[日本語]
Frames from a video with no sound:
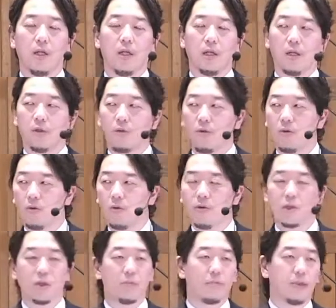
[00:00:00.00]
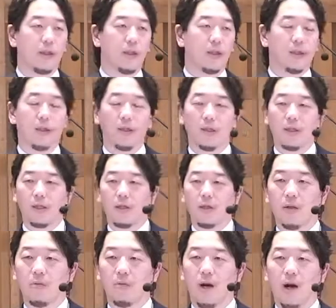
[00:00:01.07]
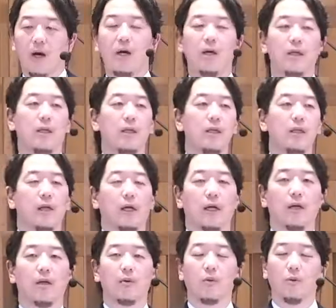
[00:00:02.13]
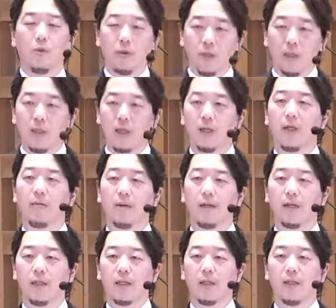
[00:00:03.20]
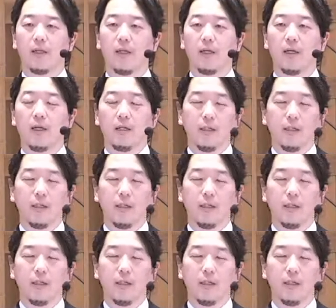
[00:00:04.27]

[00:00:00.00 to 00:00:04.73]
なんかちょっとこう心配になってきたどもあいいんだここにいなければいけないんだ